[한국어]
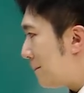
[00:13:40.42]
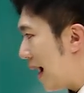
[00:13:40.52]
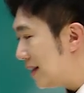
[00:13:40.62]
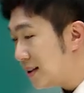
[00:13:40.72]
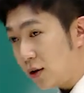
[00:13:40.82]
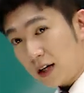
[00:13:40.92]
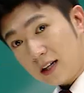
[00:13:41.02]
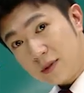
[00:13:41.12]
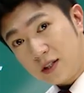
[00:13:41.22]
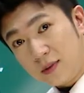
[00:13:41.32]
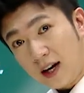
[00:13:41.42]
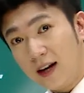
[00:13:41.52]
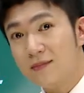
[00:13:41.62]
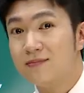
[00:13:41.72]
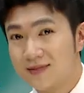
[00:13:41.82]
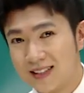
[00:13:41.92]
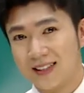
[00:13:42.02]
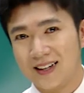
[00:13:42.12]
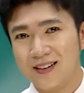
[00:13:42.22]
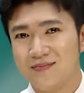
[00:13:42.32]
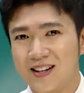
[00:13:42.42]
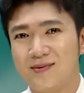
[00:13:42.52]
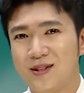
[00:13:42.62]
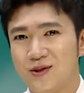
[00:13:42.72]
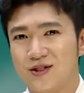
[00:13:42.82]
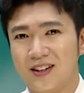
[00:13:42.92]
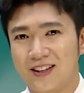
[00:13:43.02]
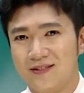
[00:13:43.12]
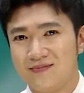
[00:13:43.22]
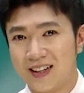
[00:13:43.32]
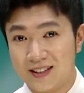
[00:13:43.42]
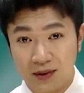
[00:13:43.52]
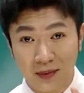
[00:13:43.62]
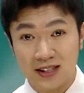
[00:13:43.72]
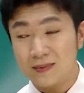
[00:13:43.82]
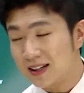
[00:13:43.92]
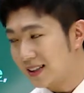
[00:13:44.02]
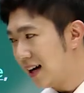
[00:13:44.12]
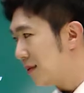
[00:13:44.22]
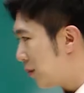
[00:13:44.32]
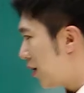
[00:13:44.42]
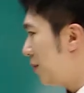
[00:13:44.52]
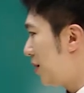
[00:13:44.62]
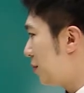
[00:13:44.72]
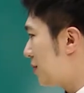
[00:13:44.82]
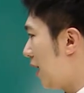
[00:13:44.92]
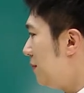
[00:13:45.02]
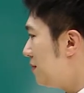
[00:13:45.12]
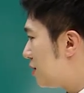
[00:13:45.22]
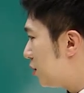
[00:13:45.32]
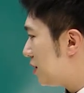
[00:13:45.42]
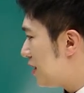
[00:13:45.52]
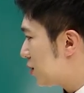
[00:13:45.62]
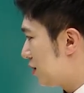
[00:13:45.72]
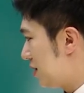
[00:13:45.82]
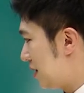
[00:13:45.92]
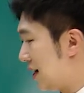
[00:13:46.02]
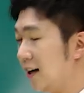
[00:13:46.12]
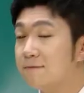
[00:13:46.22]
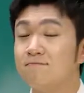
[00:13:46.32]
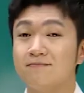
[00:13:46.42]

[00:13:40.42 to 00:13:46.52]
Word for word: 많은 영향을 미칩니다. 제 생각엔 말씀할 수 있을 것 같아요. 자, 이번 마지막이니까 꼭 한번 해봅시다. So, teachers, 시작.